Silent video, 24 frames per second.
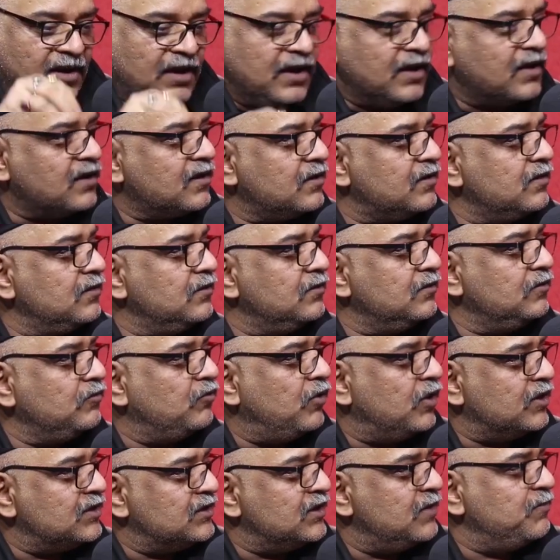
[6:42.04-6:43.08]
एक
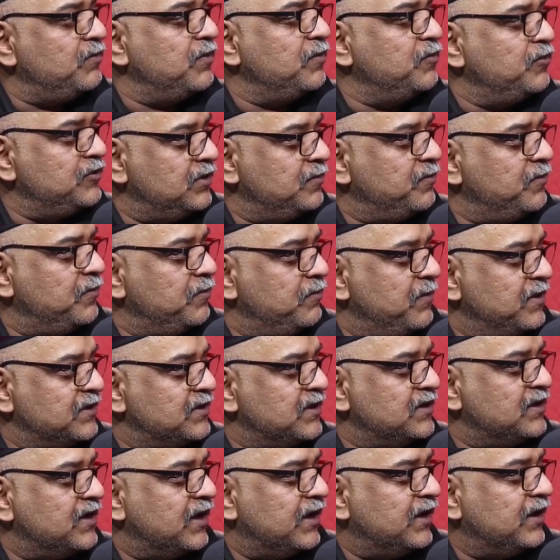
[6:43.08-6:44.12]
व्हाट्सएप पे मुझे
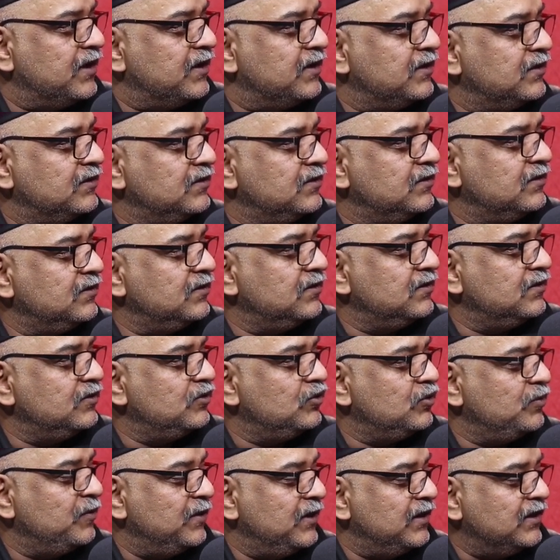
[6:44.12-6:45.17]
मैसेज आया
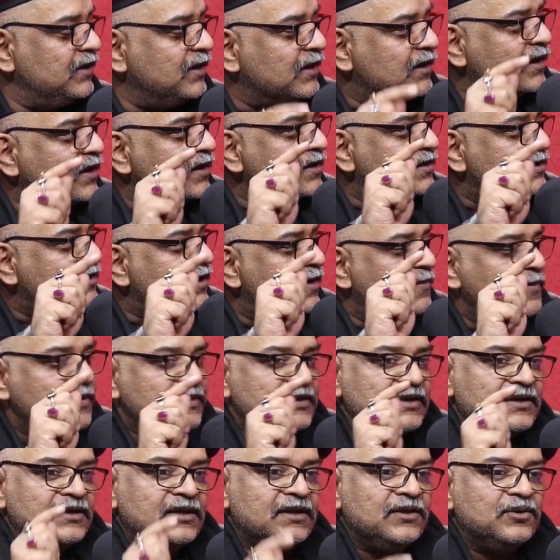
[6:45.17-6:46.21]
तो मैंने देखा किसका
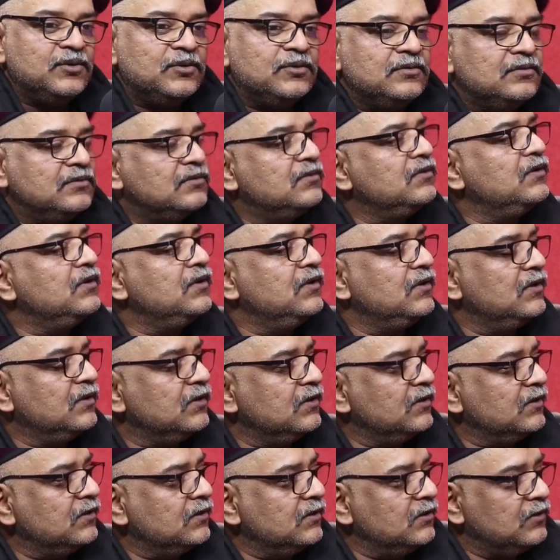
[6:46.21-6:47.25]
मैसेज है तो
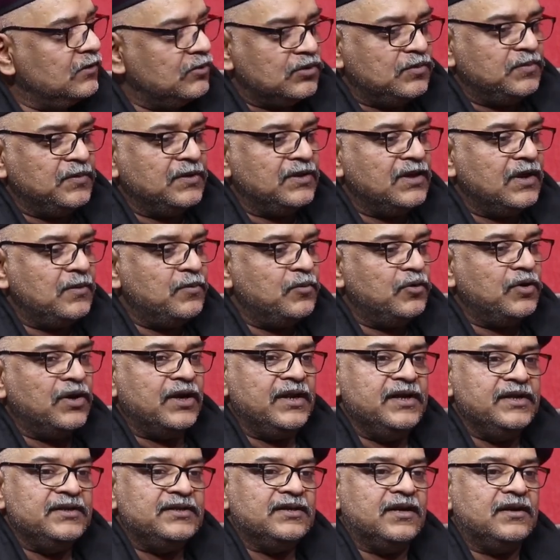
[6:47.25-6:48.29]
उसमें था
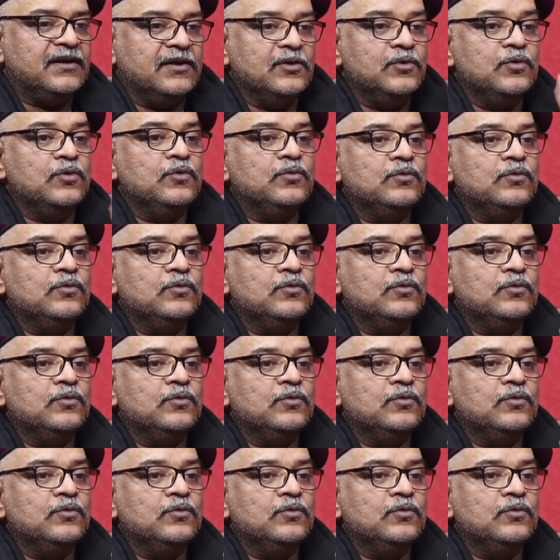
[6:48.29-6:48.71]
मोनालिसा रघु